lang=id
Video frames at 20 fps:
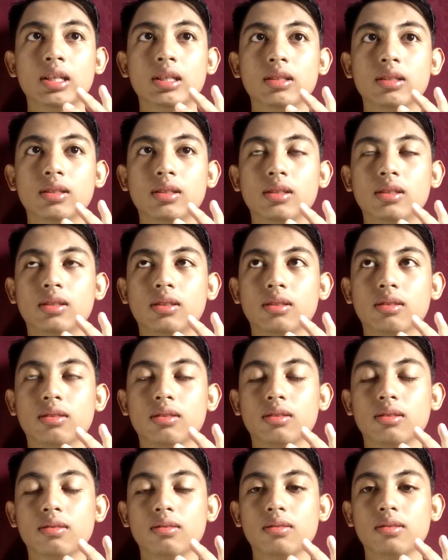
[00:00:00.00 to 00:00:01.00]
uh,
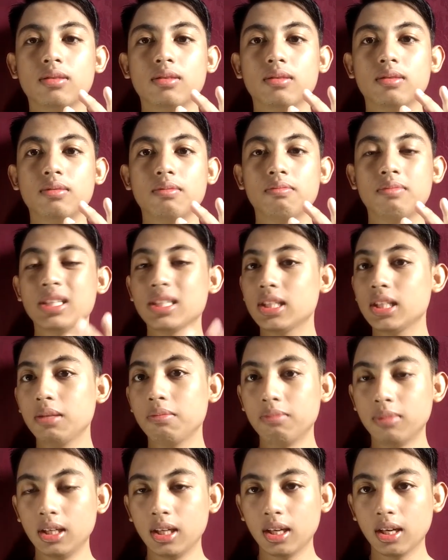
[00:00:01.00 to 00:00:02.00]
masih
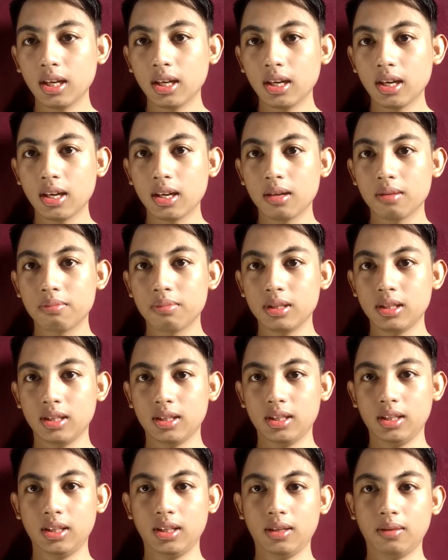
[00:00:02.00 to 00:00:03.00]
mendingan lah
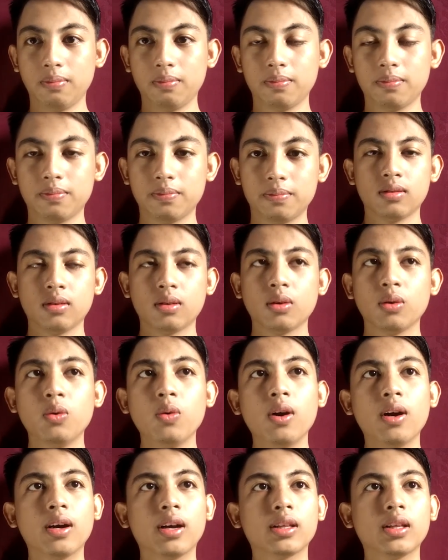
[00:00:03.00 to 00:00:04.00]
penyakitnya
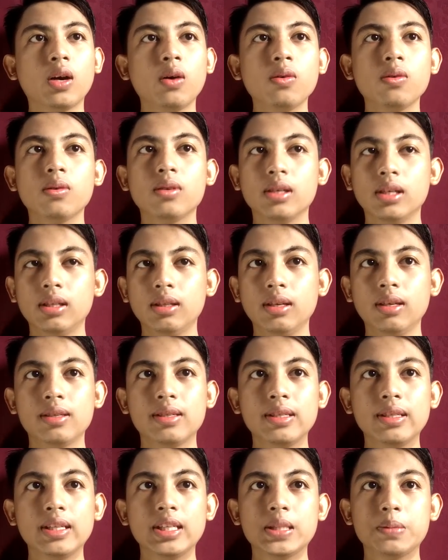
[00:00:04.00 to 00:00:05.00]
gua nggak tahu ini
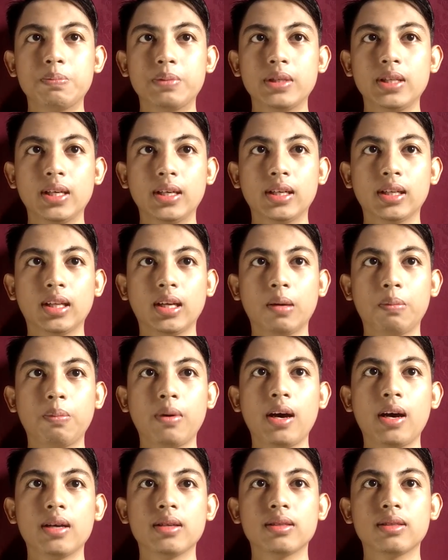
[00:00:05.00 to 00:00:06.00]
jenis penyakit
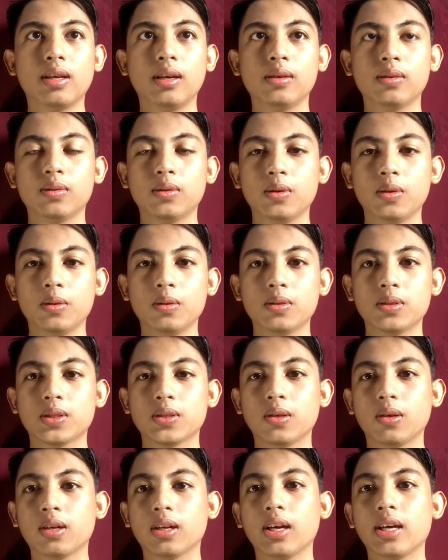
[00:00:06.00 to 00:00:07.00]
apa entah itu
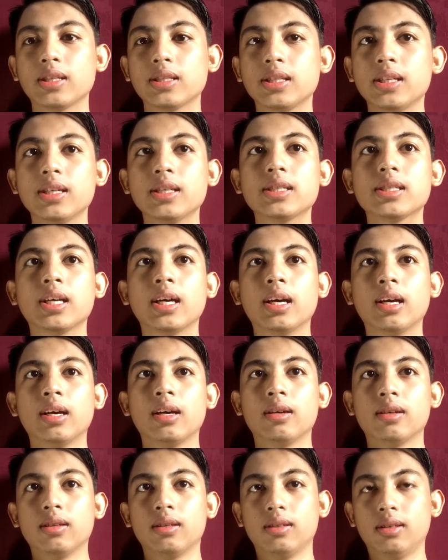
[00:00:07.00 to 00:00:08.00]
psoriasis
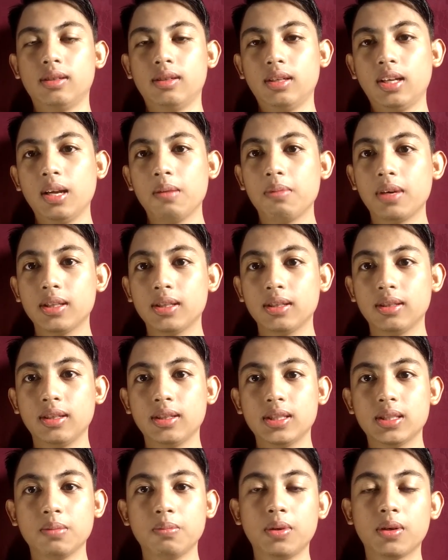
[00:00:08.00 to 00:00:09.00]
uh,
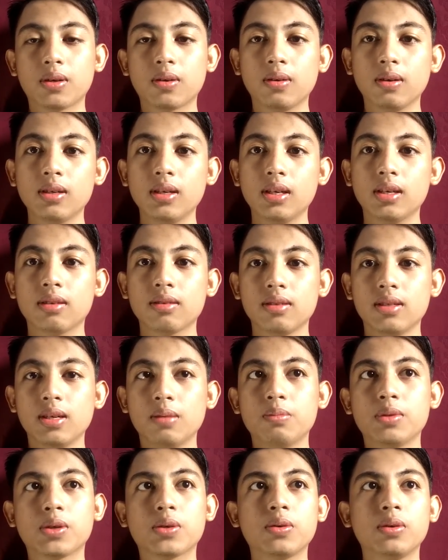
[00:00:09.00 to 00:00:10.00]
dermatitis seborroik,
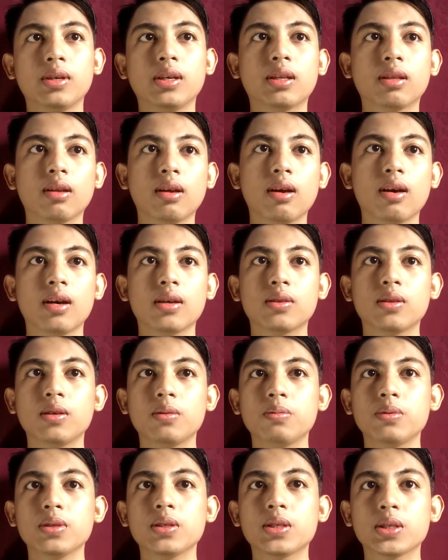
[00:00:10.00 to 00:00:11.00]
jamur kulit,
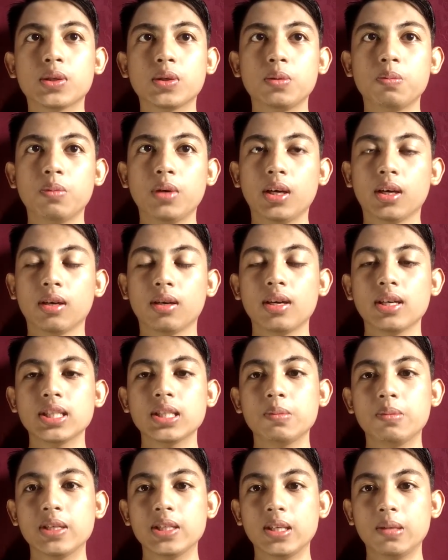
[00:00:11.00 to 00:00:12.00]
ataupun ketombe ya
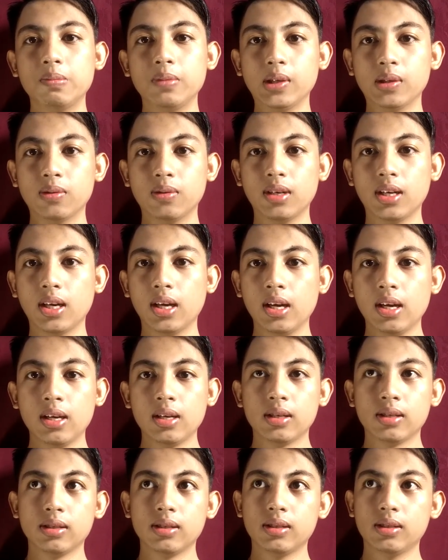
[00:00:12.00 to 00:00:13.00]
semacam itulah
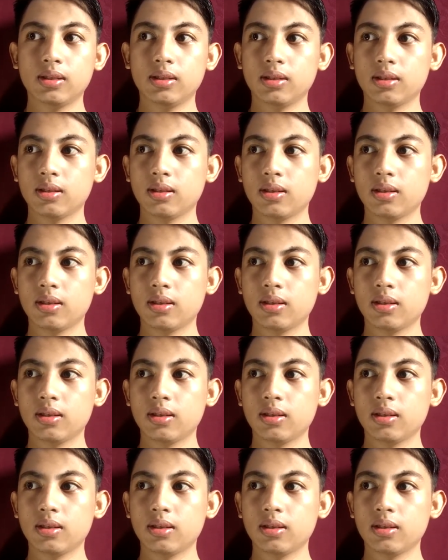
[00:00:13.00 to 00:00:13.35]
uh,